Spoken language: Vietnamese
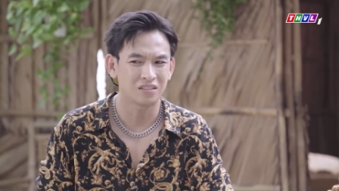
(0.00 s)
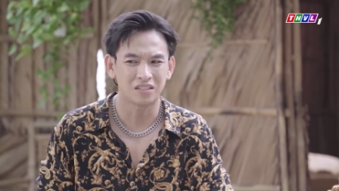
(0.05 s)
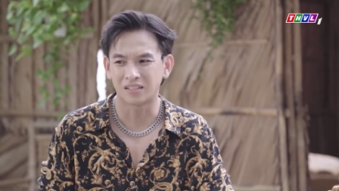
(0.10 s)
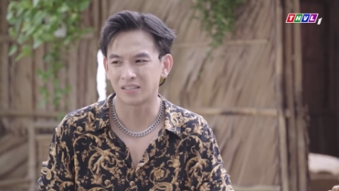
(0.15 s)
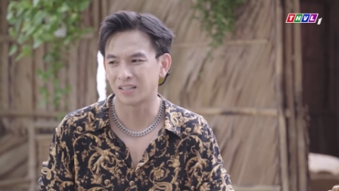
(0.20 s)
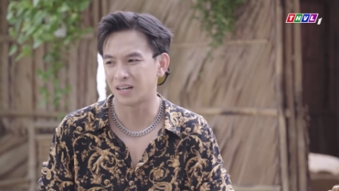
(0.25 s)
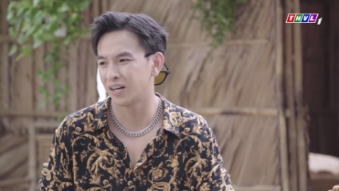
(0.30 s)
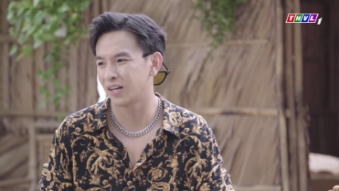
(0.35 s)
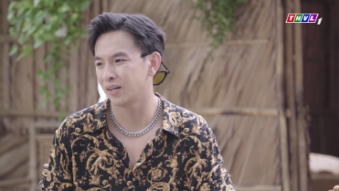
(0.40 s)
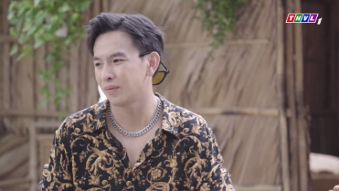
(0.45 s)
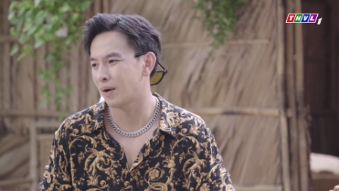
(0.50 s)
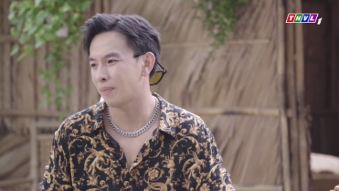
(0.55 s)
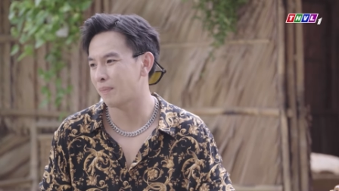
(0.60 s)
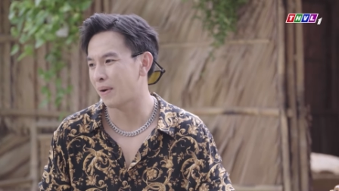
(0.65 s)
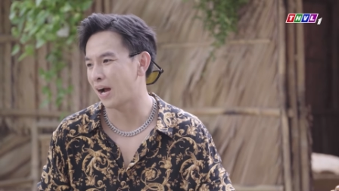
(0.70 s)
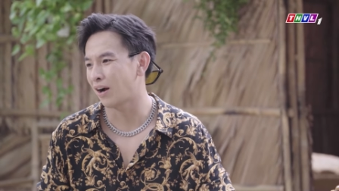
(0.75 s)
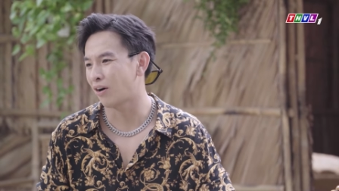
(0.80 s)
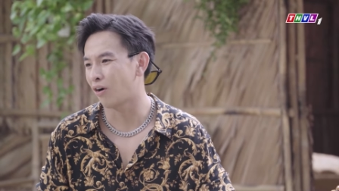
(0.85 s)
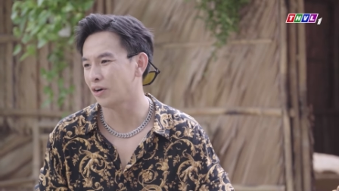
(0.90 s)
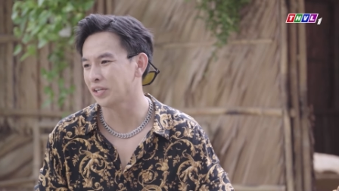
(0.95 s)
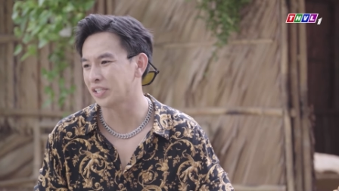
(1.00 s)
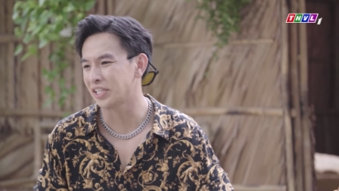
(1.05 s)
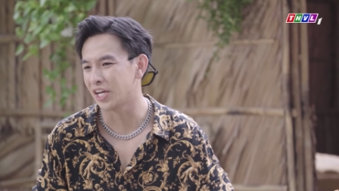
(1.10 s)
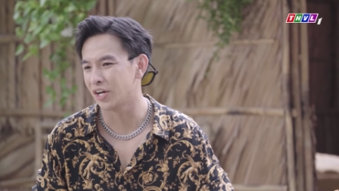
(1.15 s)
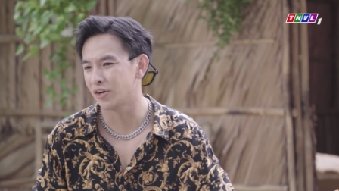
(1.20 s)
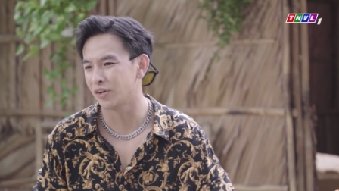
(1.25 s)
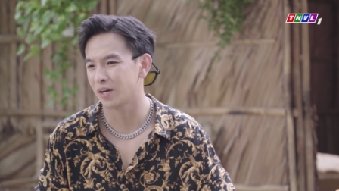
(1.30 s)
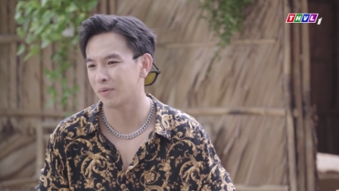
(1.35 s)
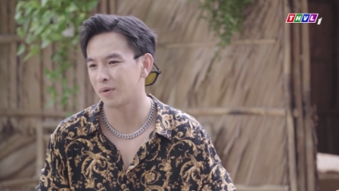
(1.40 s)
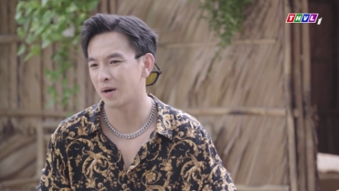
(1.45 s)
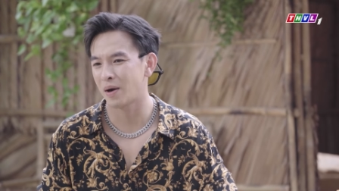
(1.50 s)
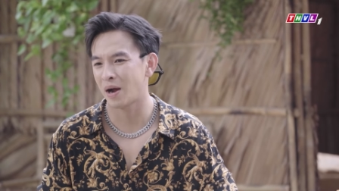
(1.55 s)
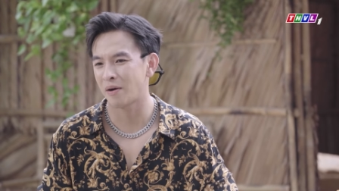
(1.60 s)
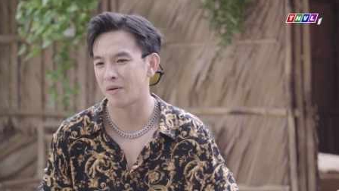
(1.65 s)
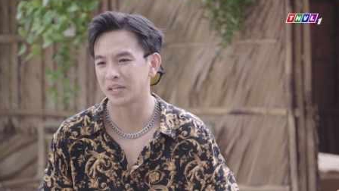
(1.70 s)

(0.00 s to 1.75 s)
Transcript: trời ơi bác ba khó chịu thì bác ba